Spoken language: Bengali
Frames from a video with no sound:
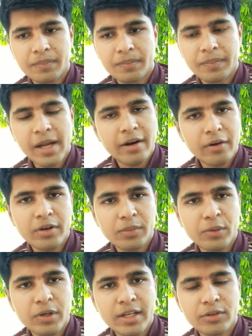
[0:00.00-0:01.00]
ব্যাকগ্রাউন্ডটা
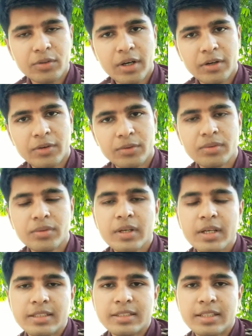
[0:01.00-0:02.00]
বলি একটু আর একটু
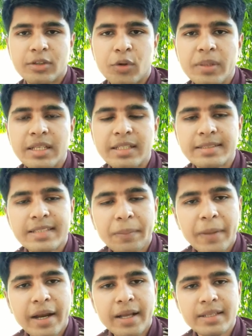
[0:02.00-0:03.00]
যে কবি নিজেই
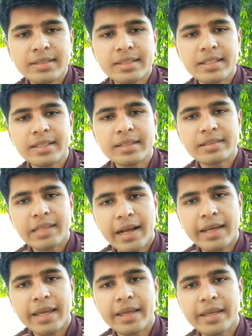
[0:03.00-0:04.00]
মারা গেছেন
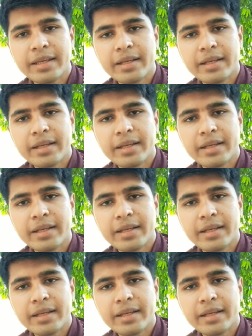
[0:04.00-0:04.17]
তাকেই